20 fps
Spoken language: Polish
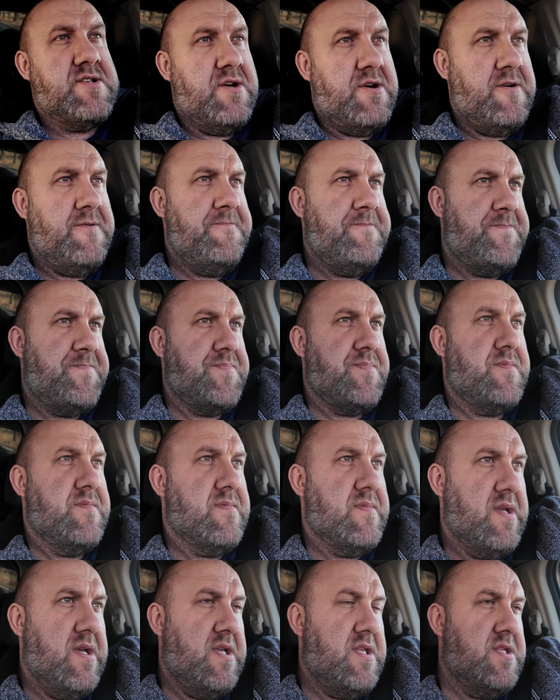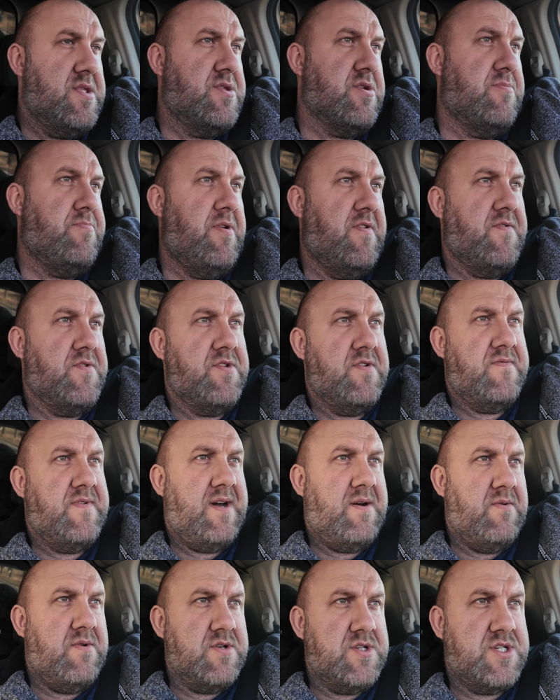to, y, to
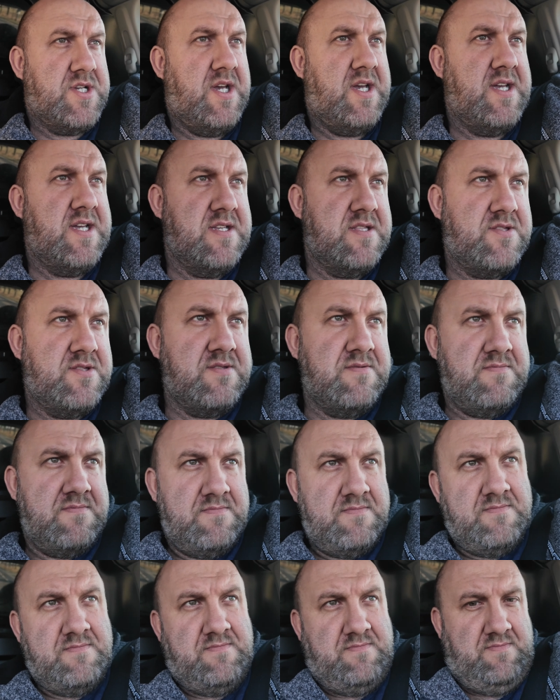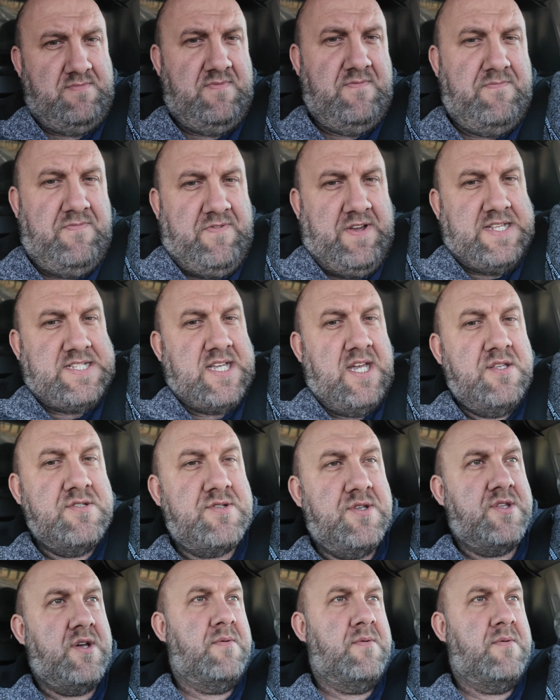powodowało, że wracając do